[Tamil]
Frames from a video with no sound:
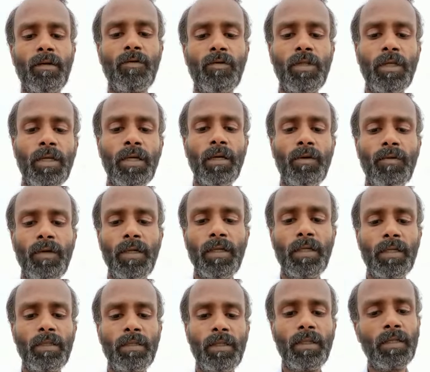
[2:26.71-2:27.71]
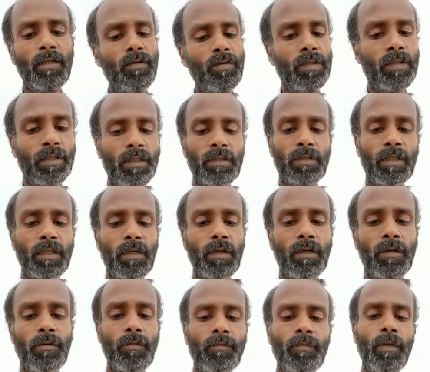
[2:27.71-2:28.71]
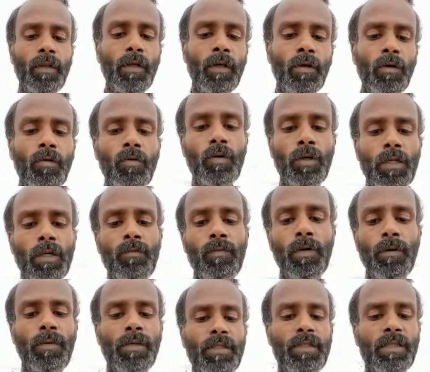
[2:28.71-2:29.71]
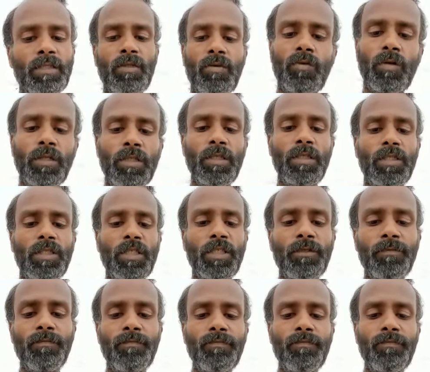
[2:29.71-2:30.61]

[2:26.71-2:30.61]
குதிங்கால் வலி இருந்தது அதுவும் ஒரு எண்பது பர்சன்டேஜ் குறைஞ்சிருச்சு